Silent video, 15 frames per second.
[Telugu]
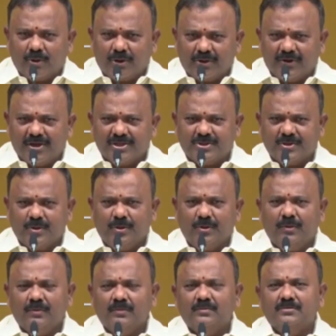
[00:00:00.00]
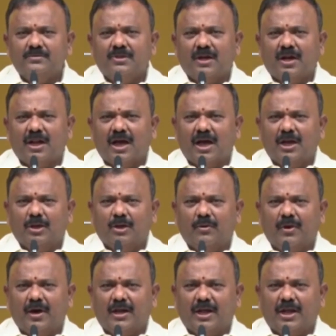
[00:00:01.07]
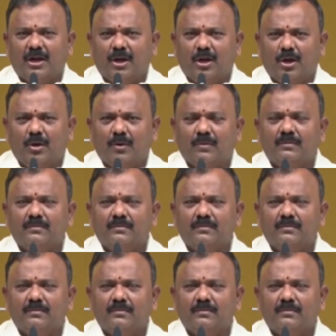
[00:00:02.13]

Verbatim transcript: కొట్టివేస్తూ నాలుగు వారాల్లో